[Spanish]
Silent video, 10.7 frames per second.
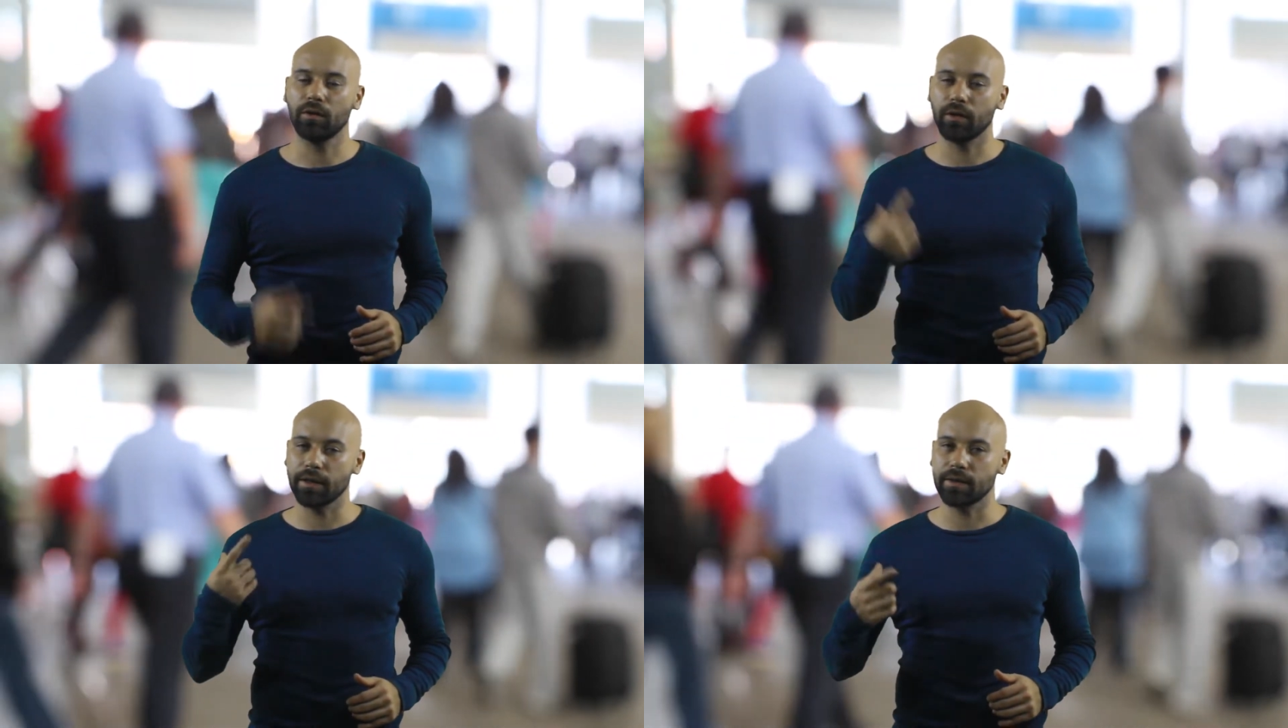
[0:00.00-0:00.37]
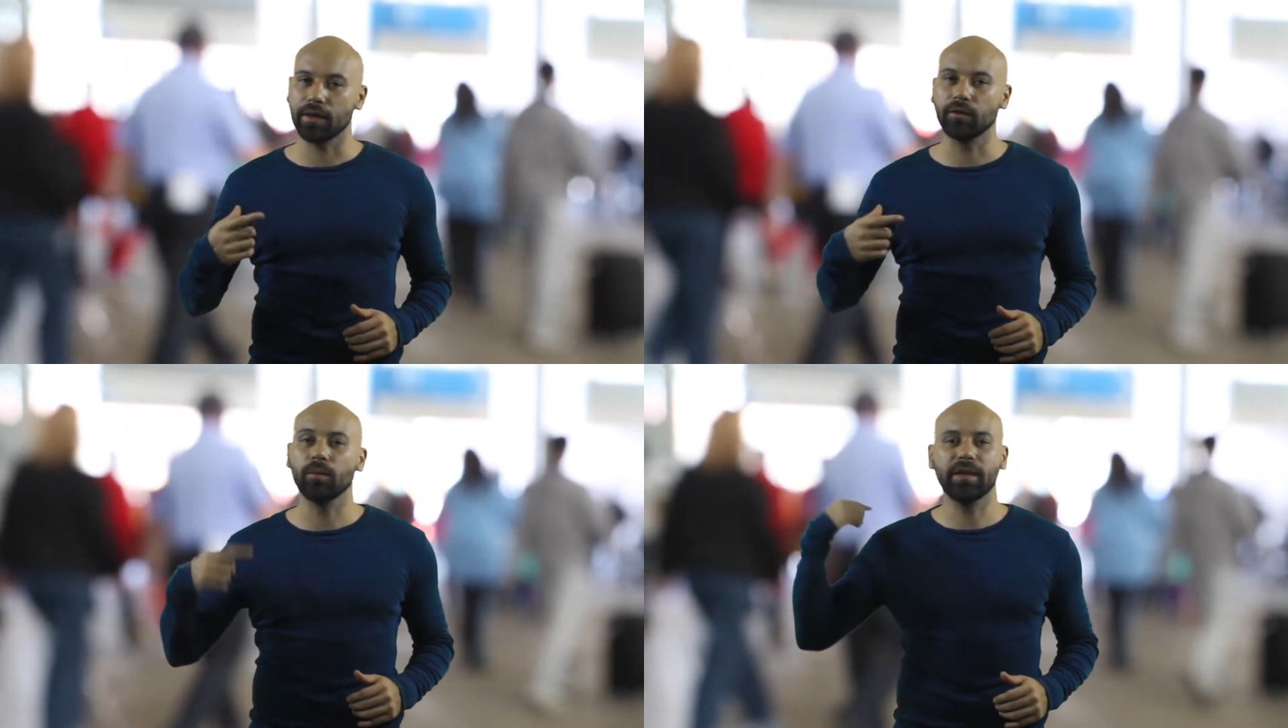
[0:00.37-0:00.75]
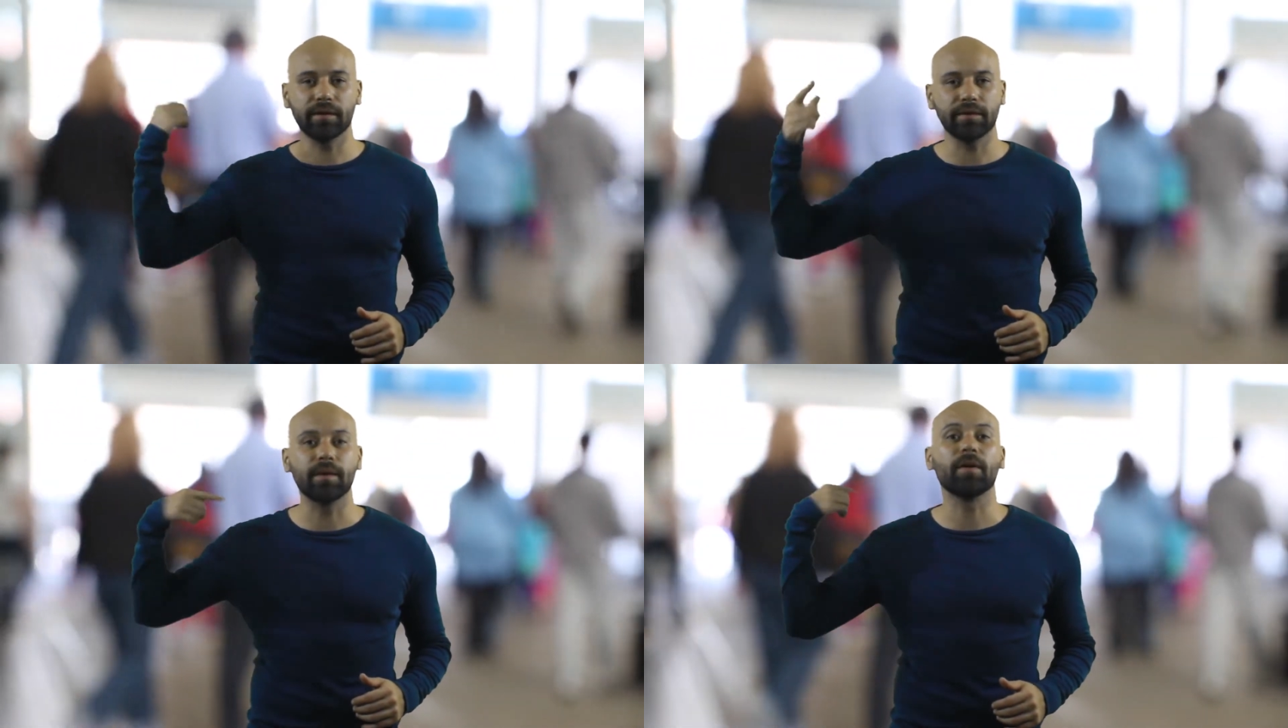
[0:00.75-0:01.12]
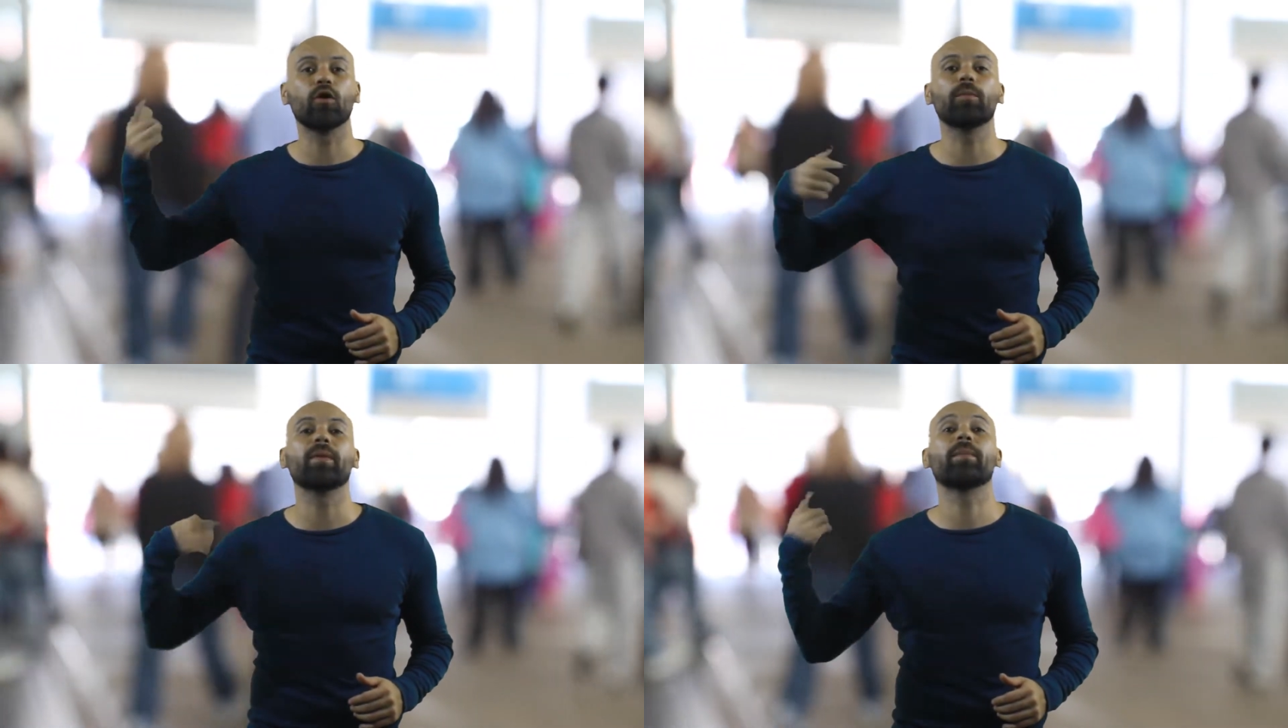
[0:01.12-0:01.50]
lo que hace que tu mente esté
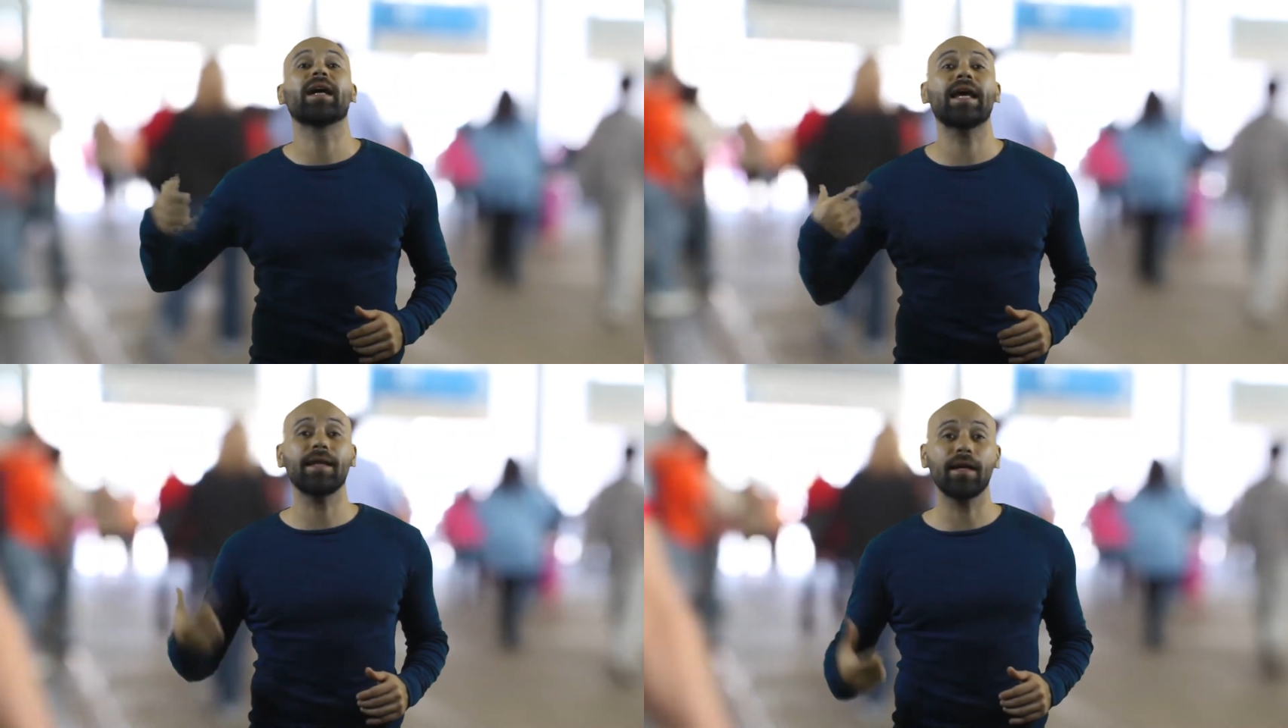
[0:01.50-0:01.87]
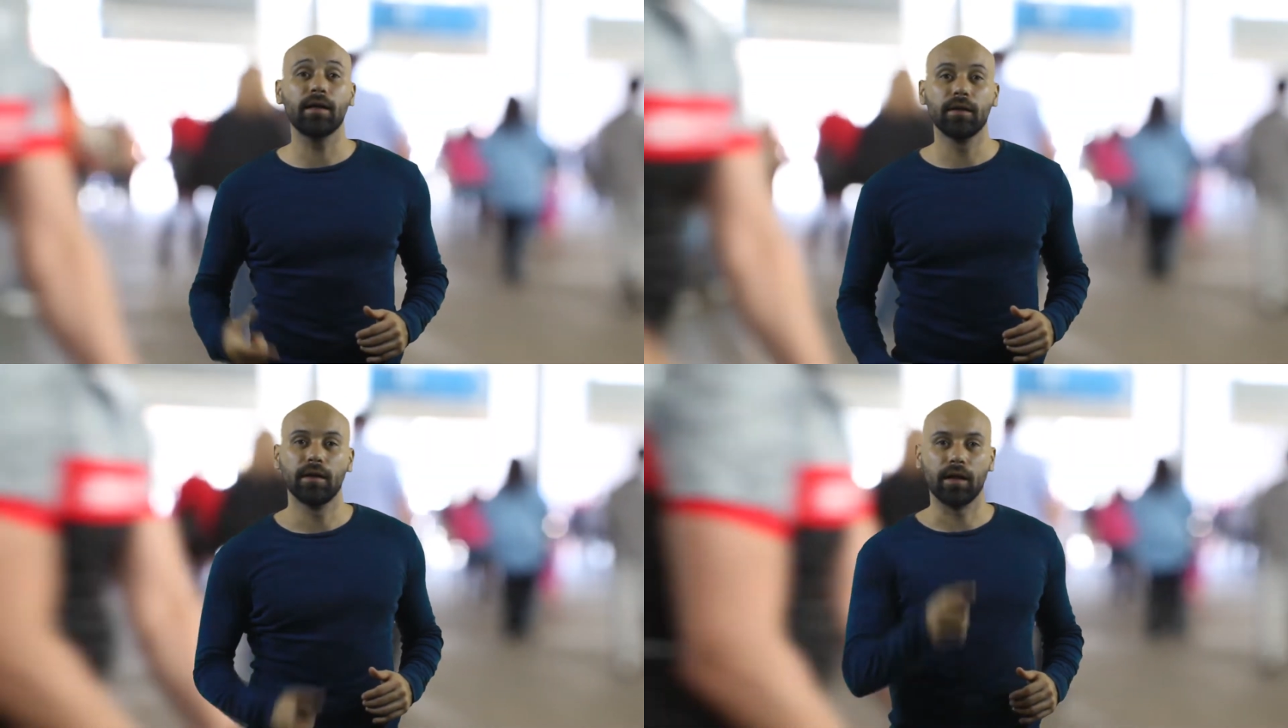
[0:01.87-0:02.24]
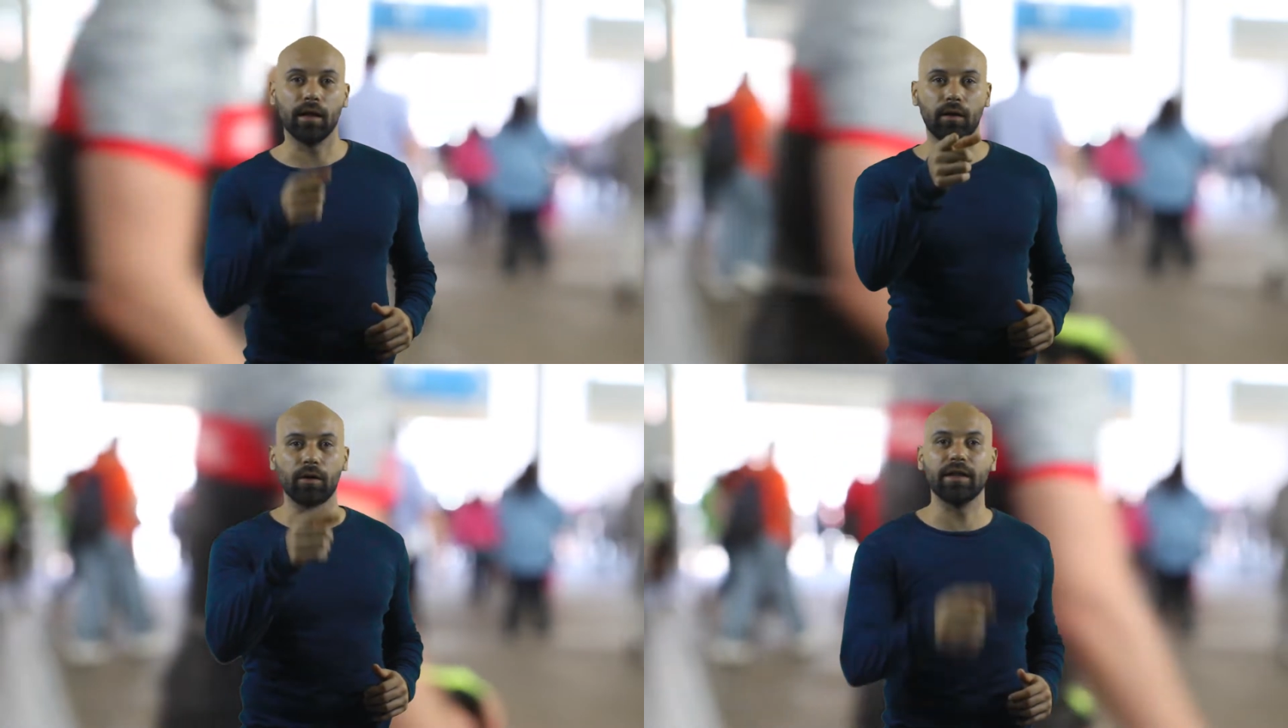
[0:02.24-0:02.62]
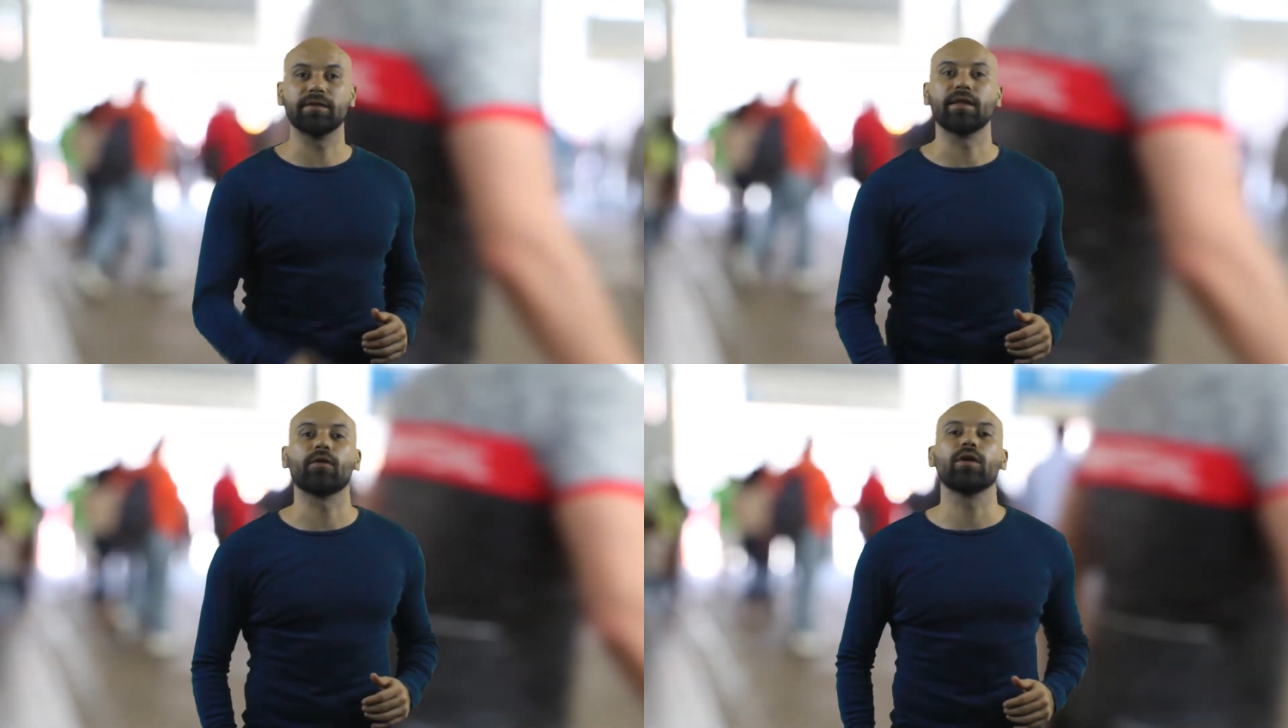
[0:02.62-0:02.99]
mejor preparada a la hora de
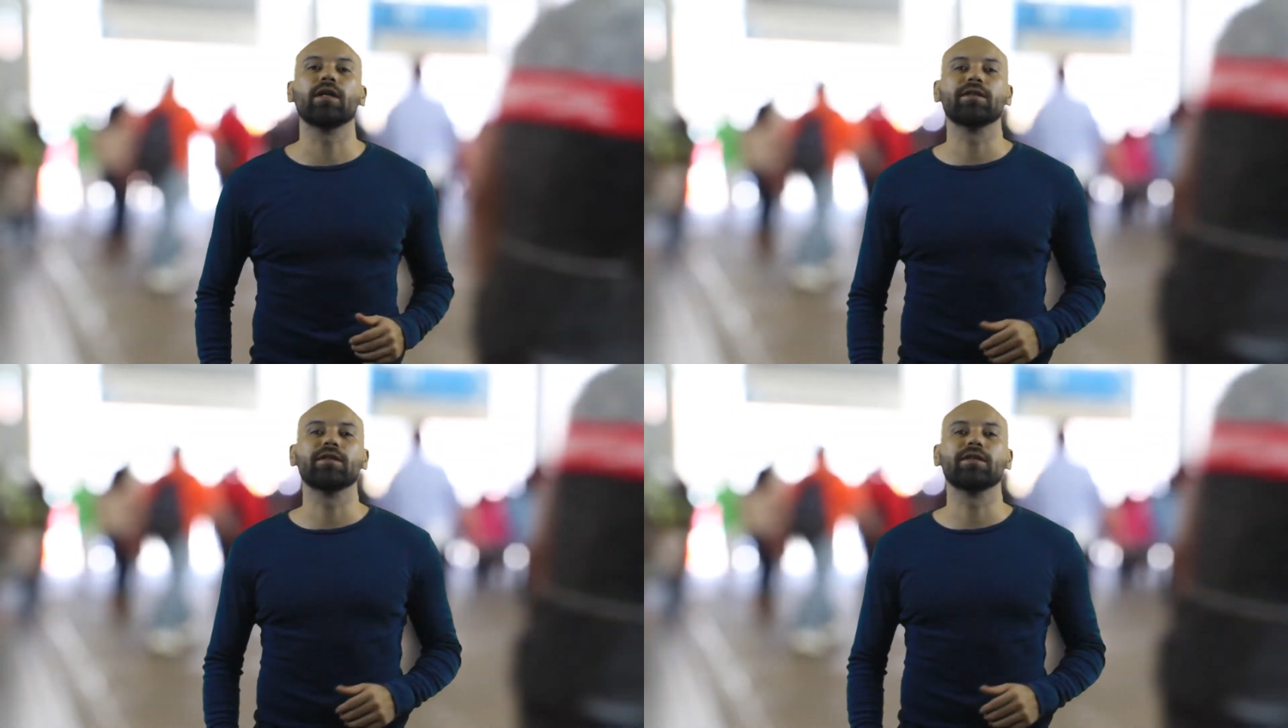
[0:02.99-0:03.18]
desarrollar el